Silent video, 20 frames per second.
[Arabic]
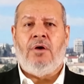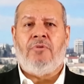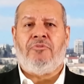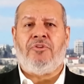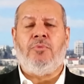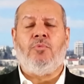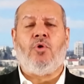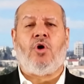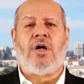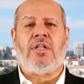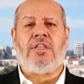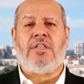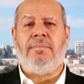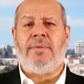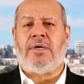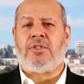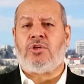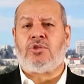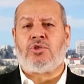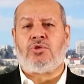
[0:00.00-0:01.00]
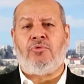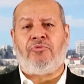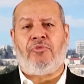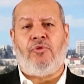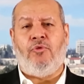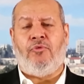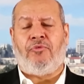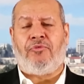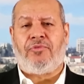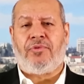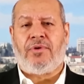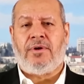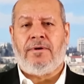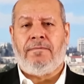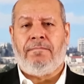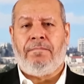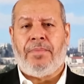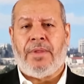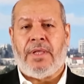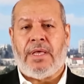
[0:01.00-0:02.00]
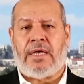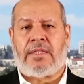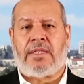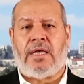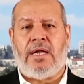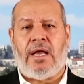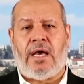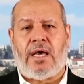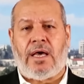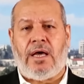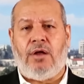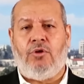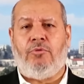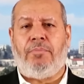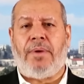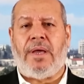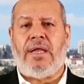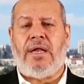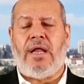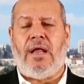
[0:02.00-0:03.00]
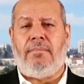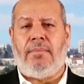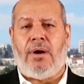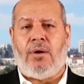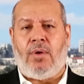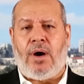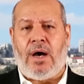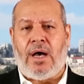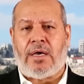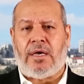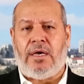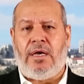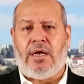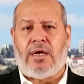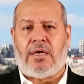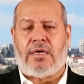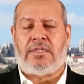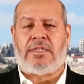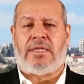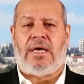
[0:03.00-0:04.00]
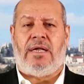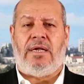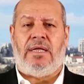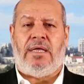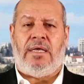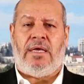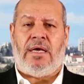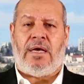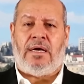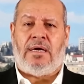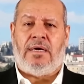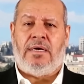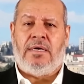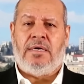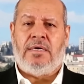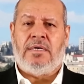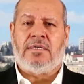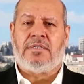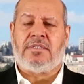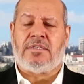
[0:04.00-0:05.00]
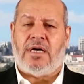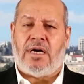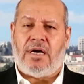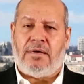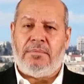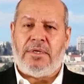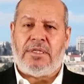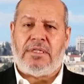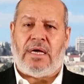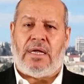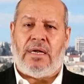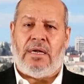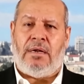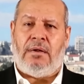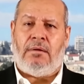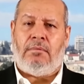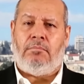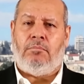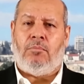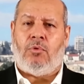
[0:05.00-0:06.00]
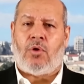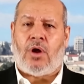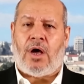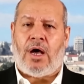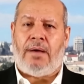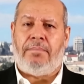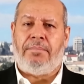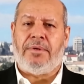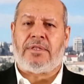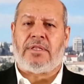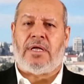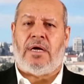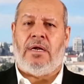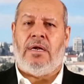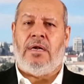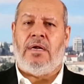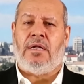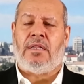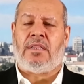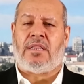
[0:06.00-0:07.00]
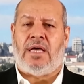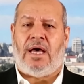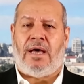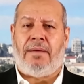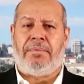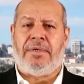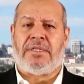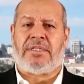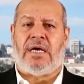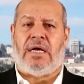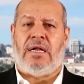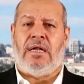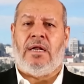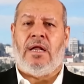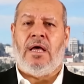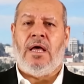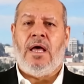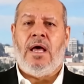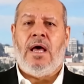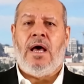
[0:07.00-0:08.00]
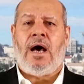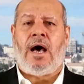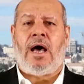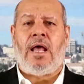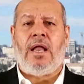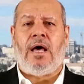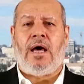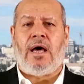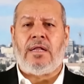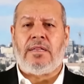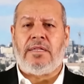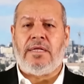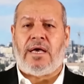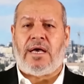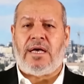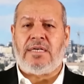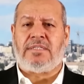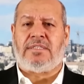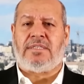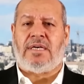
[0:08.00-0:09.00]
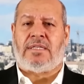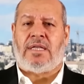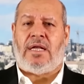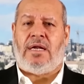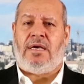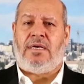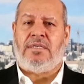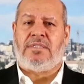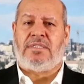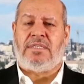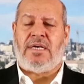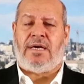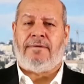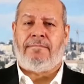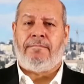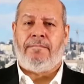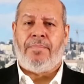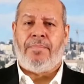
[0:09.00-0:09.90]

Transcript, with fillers: في مقدمة الصفوف يتنقل بين المواقع القتالية صامدا مرابطا ثابتا على أرض غزة العزة